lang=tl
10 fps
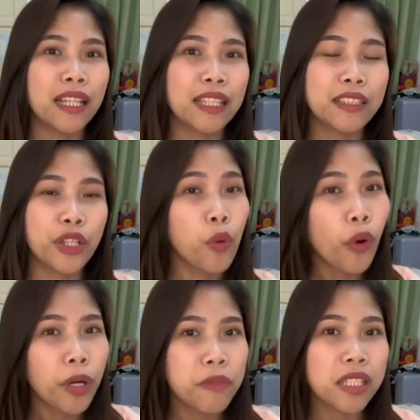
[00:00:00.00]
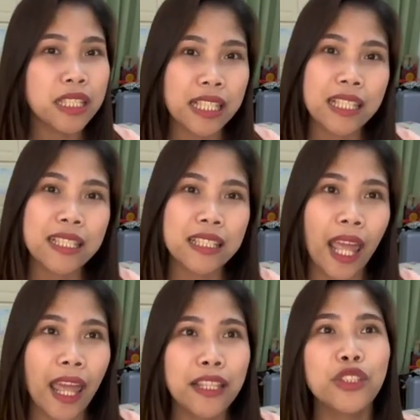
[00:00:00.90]
ng requirements list
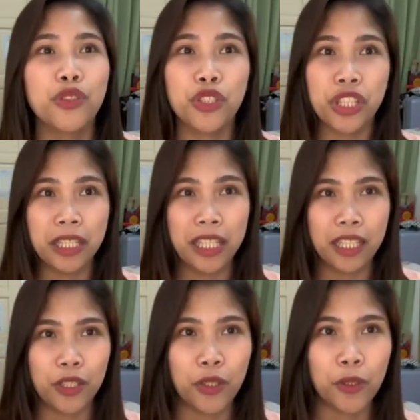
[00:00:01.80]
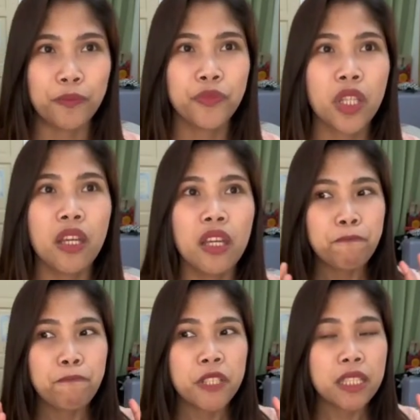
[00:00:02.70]
and yung GTE ko.
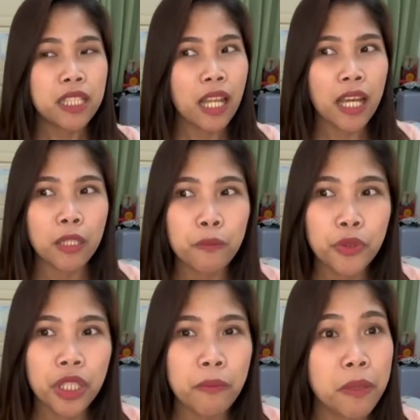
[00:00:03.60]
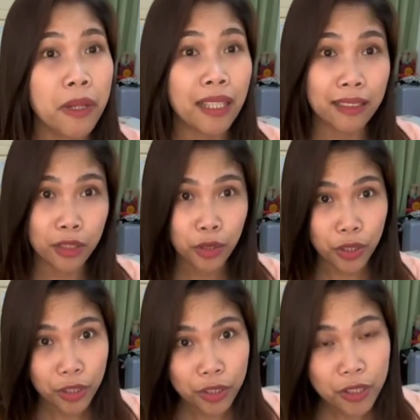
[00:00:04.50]
Sa lahat po ng may mga
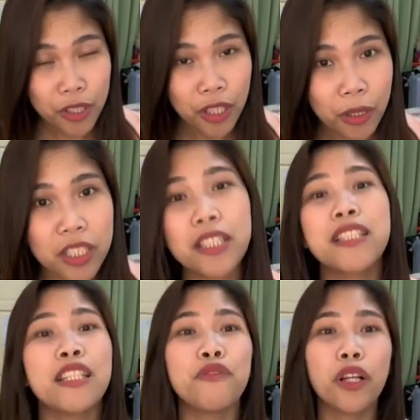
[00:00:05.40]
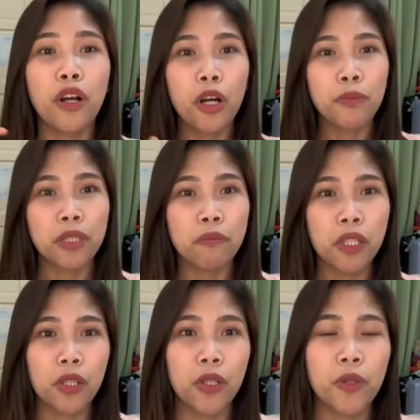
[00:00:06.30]
tanong, just leave a comment
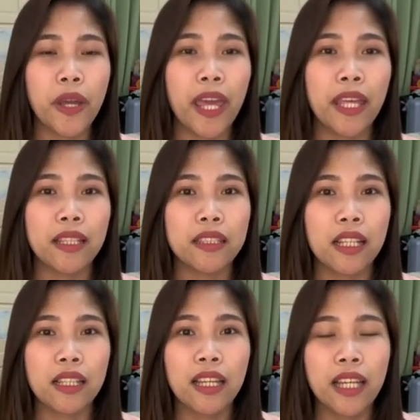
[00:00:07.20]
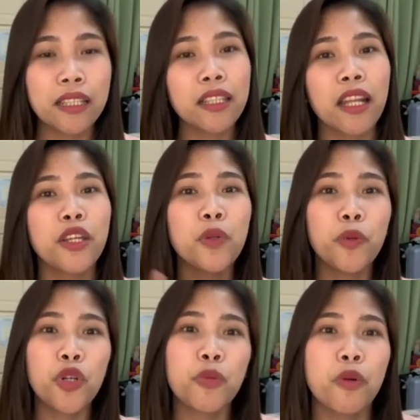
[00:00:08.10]
below and itatry ko
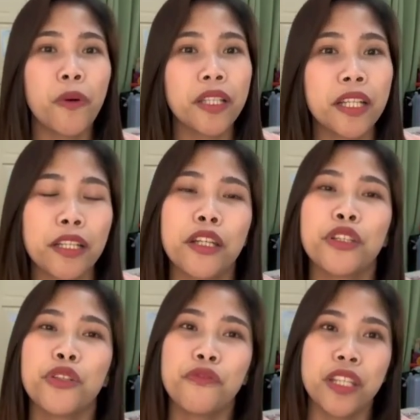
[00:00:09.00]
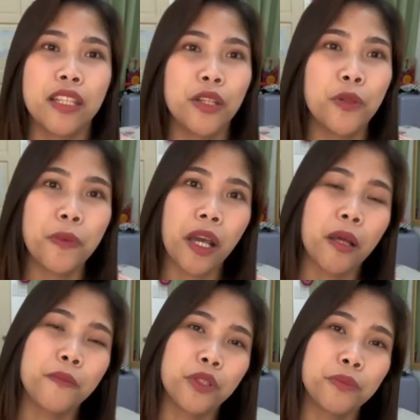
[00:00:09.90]
pong gumawa ng another video
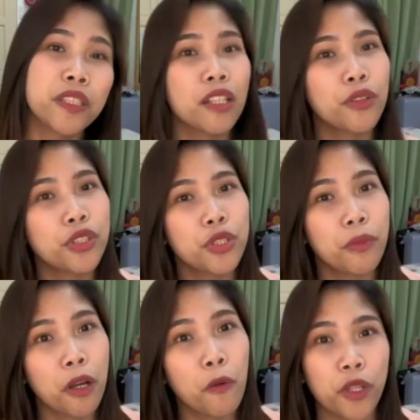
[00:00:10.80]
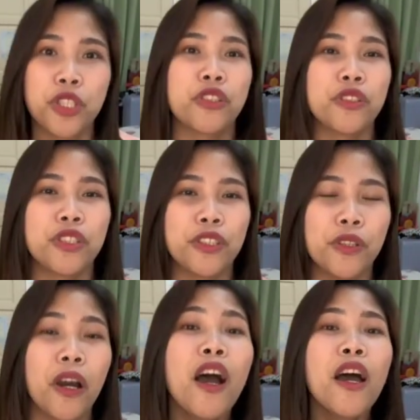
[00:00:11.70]
para po masagot yung mga questions niyo.
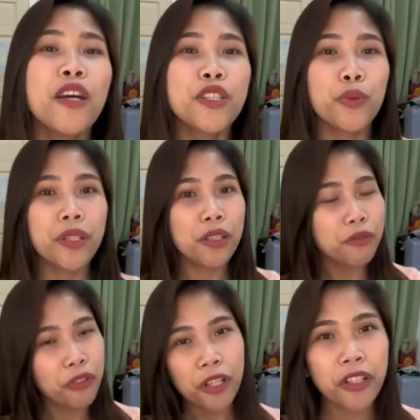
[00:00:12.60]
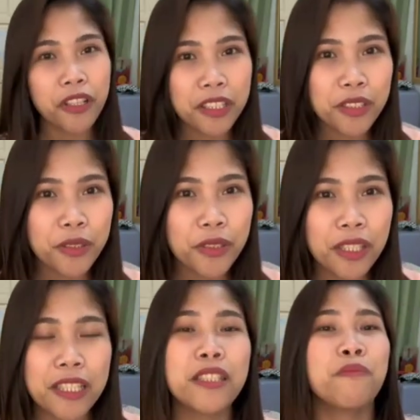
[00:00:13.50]
So without further ado,
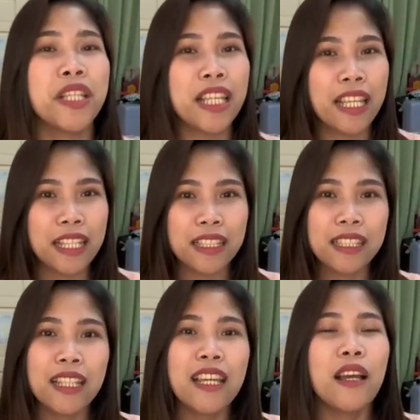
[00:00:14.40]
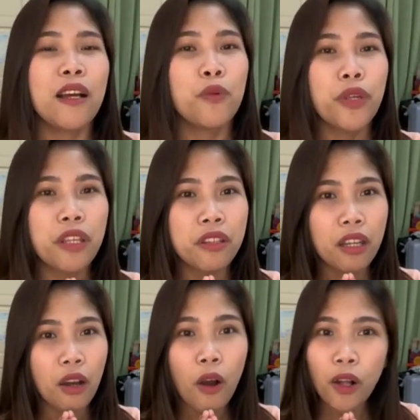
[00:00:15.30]
let's begin with
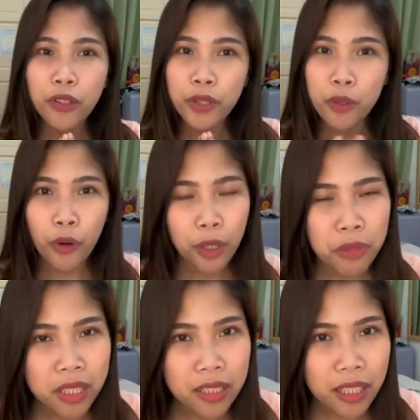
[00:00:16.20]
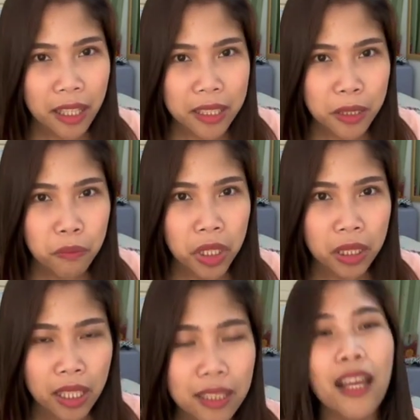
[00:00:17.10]
all the requirements that I
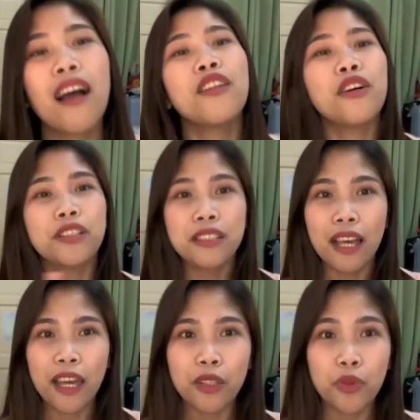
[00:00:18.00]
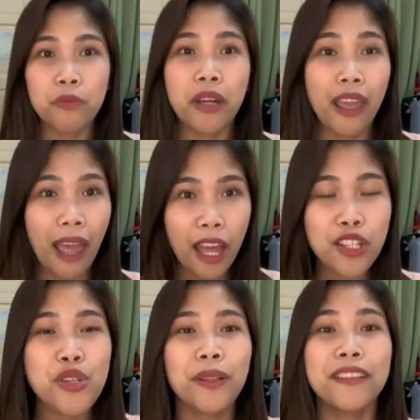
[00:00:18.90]
submitted alongside with my
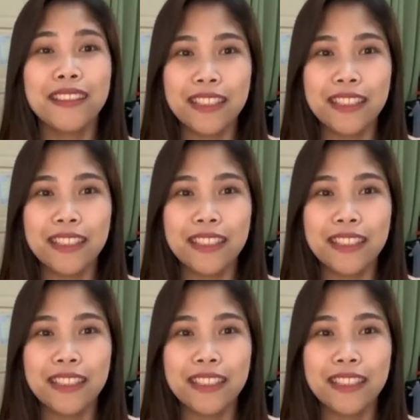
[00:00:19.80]
actual